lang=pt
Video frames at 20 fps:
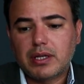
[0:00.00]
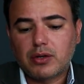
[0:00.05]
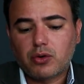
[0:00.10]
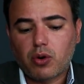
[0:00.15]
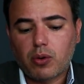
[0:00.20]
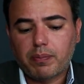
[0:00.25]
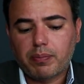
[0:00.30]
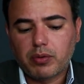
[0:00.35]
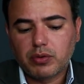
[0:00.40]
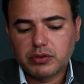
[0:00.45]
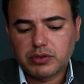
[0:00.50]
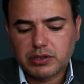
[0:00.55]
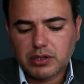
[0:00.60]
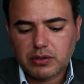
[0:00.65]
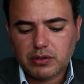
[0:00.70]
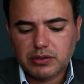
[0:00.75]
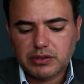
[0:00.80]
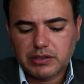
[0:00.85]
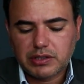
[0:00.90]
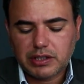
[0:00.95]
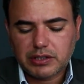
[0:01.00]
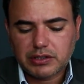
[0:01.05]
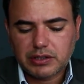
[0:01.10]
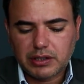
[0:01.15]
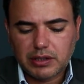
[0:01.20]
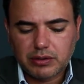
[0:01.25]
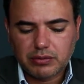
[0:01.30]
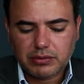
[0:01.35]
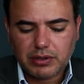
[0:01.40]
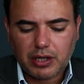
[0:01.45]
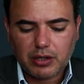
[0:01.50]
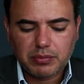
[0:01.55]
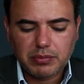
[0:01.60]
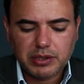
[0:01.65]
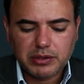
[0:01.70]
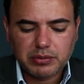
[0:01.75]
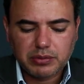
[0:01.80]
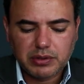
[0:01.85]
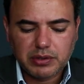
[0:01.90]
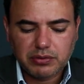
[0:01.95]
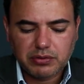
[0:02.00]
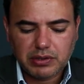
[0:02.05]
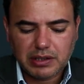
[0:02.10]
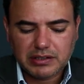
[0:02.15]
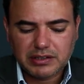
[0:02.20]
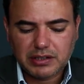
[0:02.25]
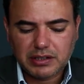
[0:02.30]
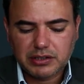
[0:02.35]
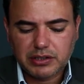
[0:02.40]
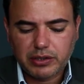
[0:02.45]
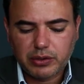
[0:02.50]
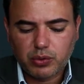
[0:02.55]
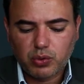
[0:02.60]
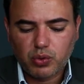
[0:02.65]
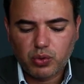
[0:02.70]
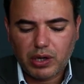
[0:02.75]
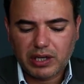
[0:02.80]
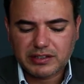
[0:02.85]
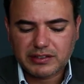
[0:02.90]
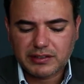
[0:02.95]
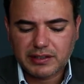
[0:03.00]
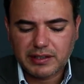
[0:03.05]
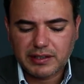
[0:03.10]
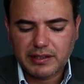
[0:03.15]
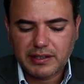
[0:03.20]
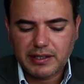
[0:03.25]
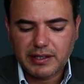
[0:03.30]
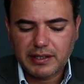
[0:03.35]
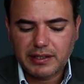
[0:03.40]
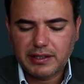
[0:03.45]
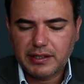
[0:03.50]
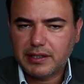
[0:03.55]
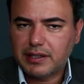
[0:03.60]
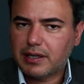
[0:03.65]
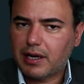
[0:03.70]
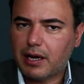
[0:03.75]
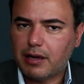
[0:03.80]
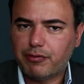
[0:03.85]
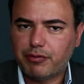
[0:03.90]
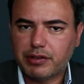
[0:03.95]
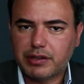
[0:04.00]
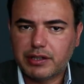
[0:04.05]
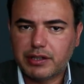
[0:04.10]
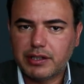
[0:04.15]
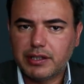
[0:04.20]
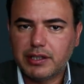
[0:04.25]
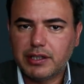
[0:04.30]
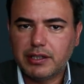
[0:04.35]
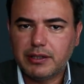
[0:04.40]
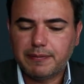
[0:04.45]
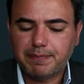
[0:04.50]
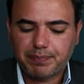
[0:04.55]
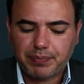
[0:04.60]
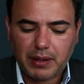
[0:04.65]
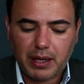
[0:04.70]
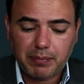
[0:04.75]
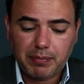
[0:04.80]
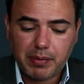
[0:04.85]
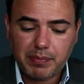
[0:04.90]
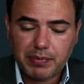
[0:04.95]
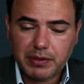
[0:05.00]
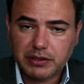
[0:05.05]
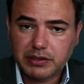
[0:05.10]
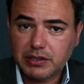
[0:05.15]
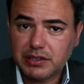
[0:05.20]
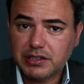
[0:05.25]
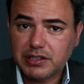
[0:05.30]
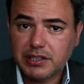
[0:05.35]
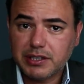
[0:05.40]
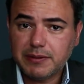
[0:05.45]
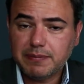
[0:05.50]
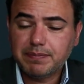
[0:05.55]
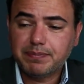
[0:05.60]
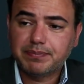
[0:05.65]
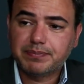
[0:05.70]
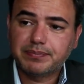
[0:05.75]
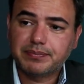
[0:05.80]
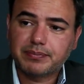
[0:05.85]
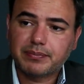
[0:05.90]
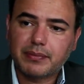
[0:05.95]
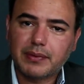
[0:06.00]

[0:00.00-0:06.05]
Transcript: ele compõe o ciclo de gestão, está no mesmo nível da CGU, STN, AFT, EPPGG